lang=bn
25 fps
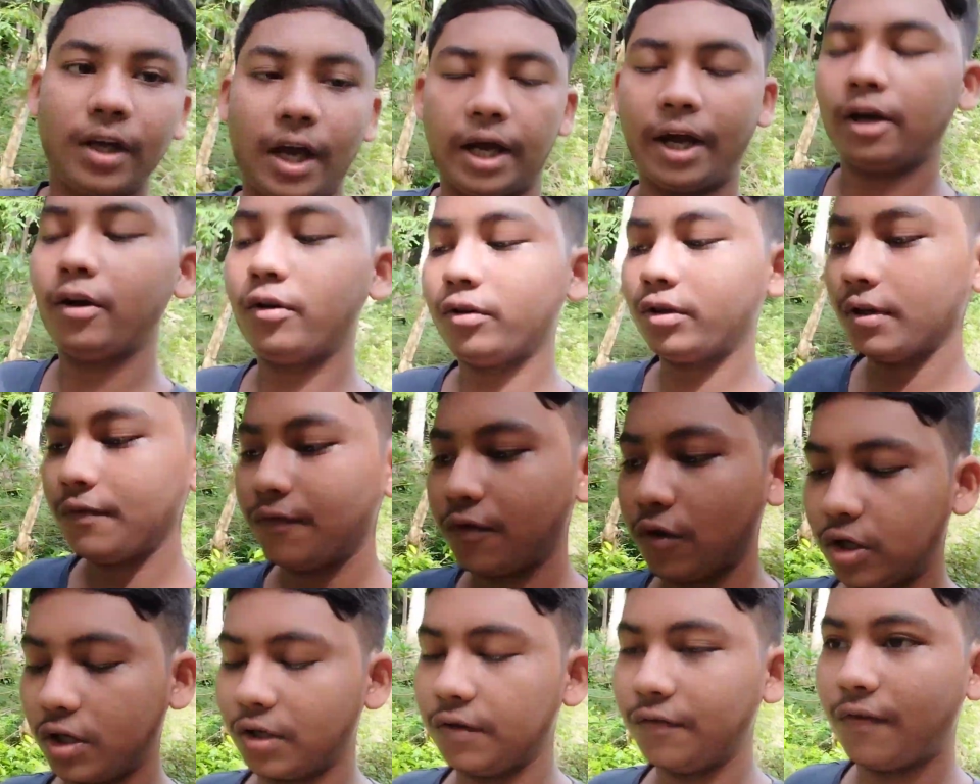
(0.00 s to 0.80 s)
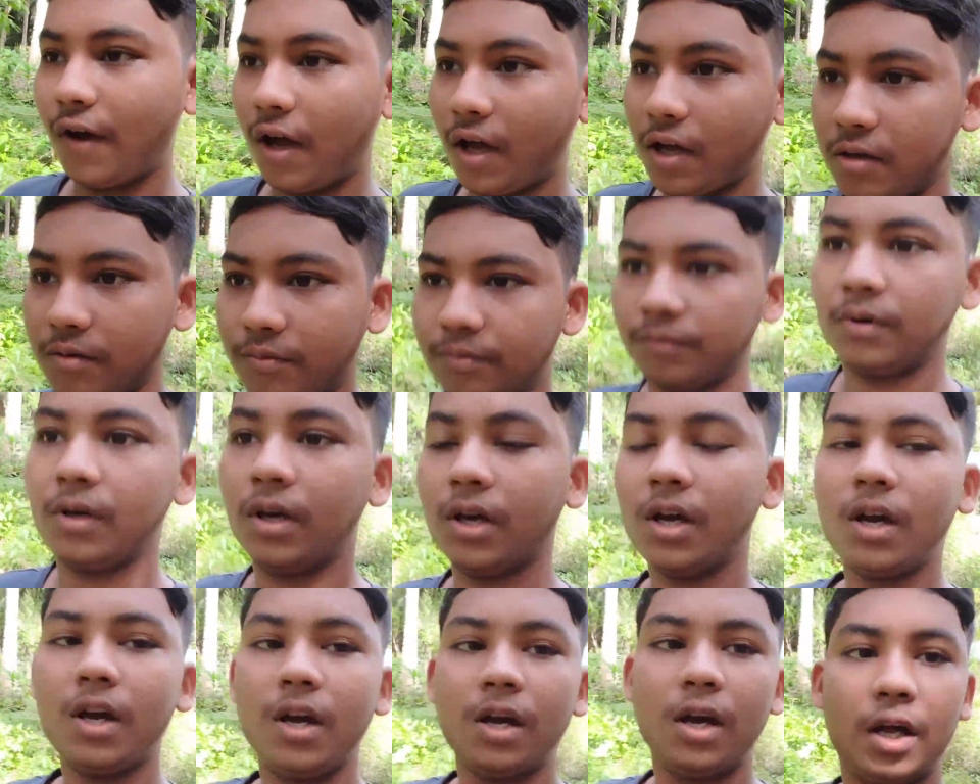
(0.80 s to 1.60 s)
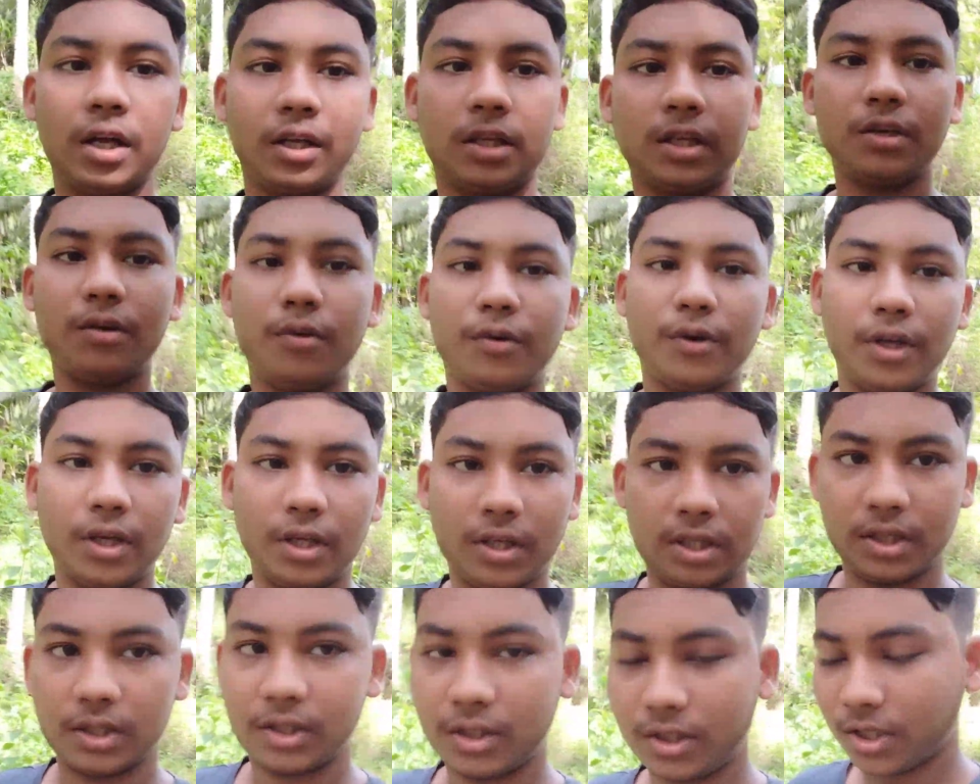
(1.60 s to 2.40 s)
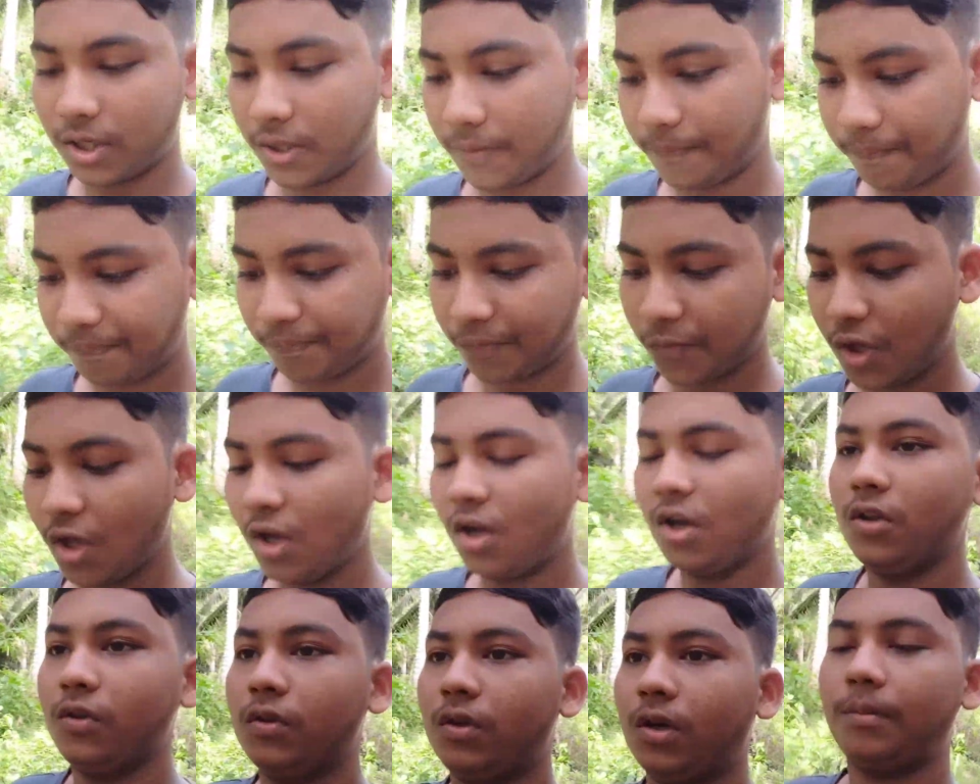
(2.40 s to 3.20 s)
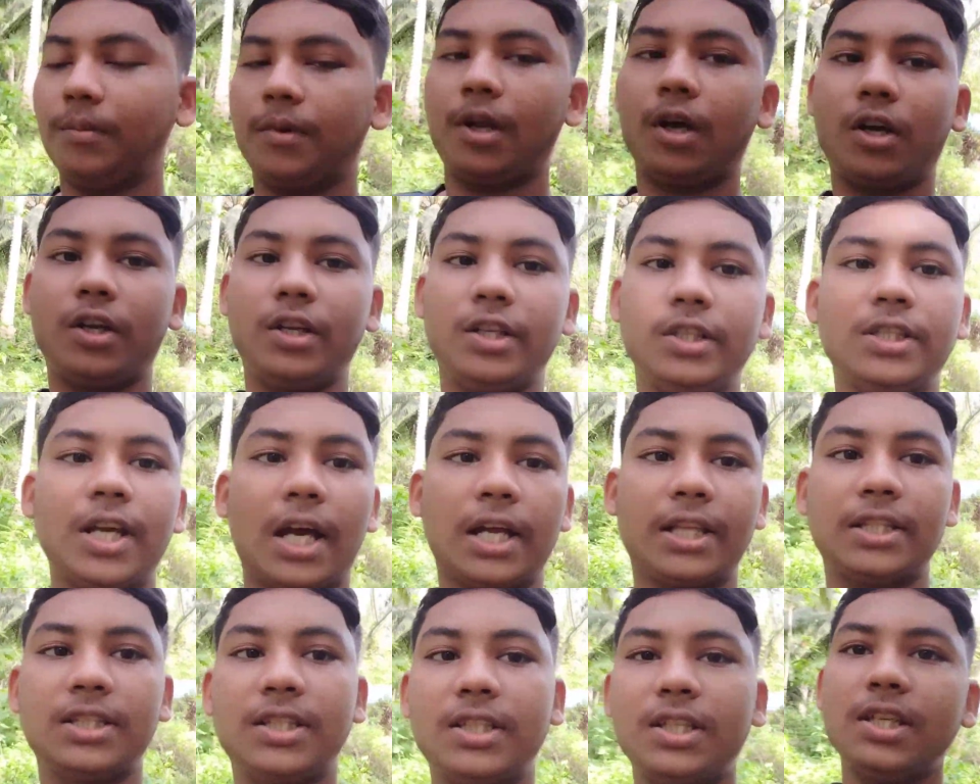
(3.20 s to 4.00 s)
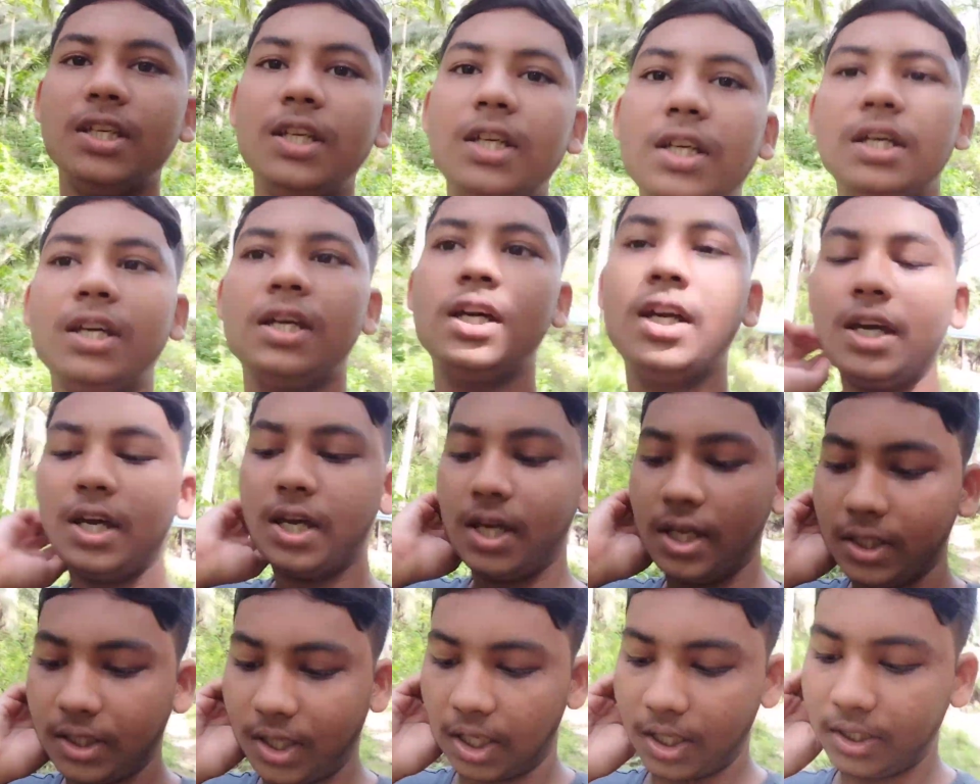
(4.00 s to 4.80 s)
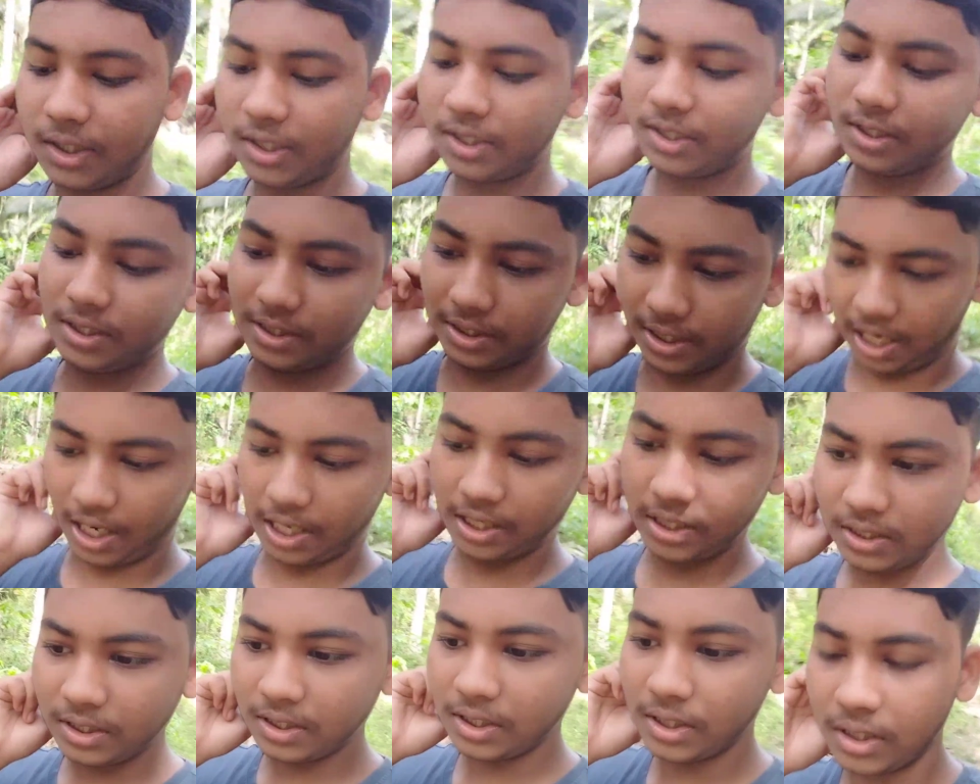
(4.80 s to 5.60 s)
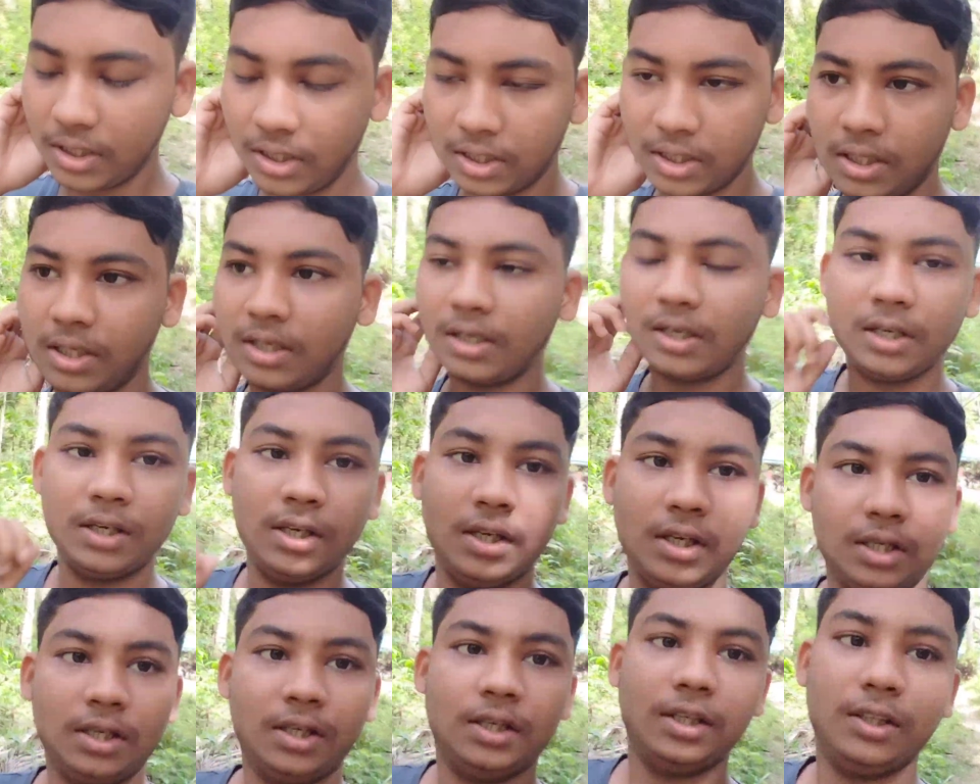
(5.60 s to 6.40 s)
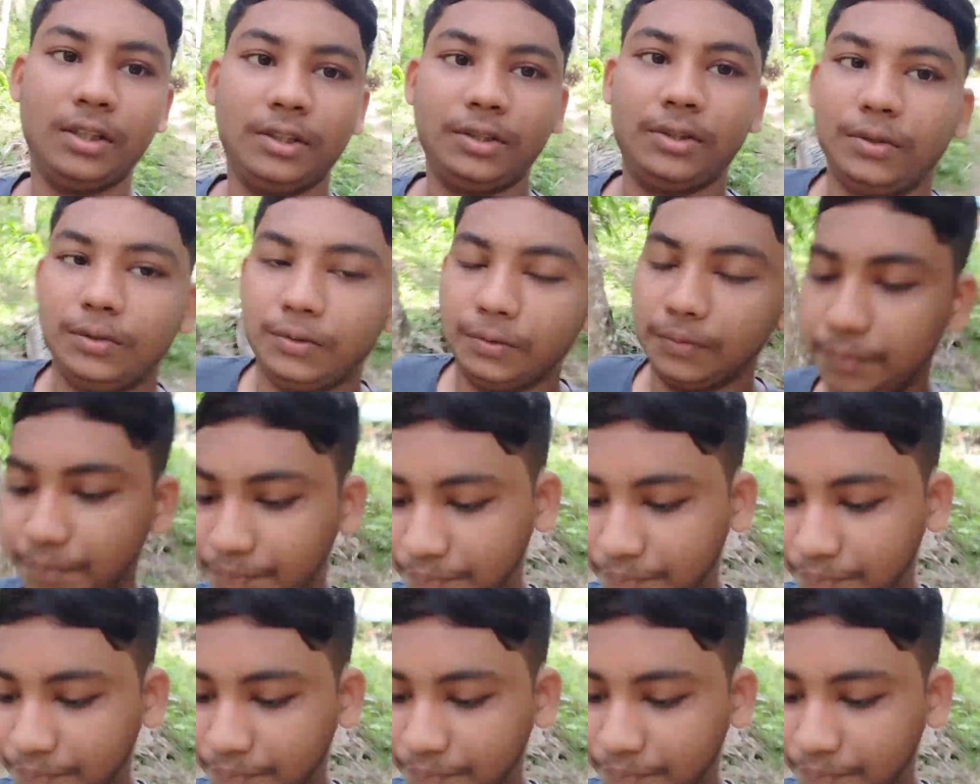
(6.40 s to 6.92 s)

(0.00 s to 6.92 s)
এগারোটা ফর্টি ফাইভ আর কি হয়ে গিয়েছে তো আমরা ওখানে যাচ্ছি তাড়াতাড়ি যাই তো